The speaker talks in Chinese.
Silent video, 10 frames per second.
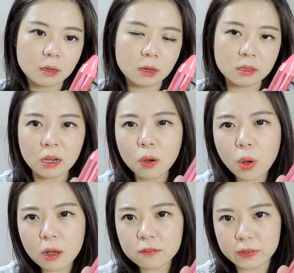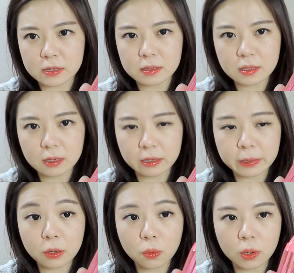呃荧光粉色里
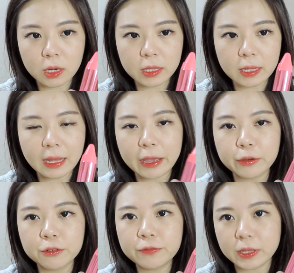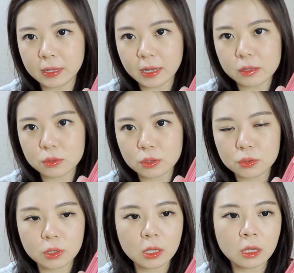边混了一点奶油粉的感觉，
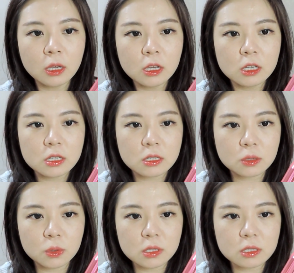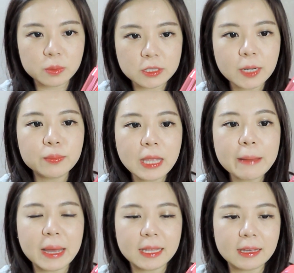所以。是我自己平常不
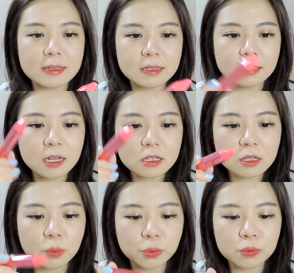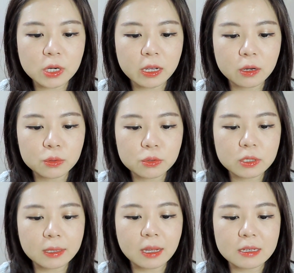太买的颜色，但是我涂上以后就
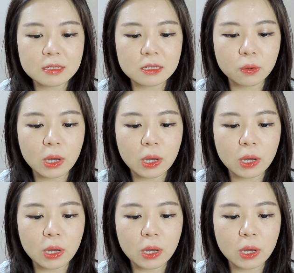真的很喜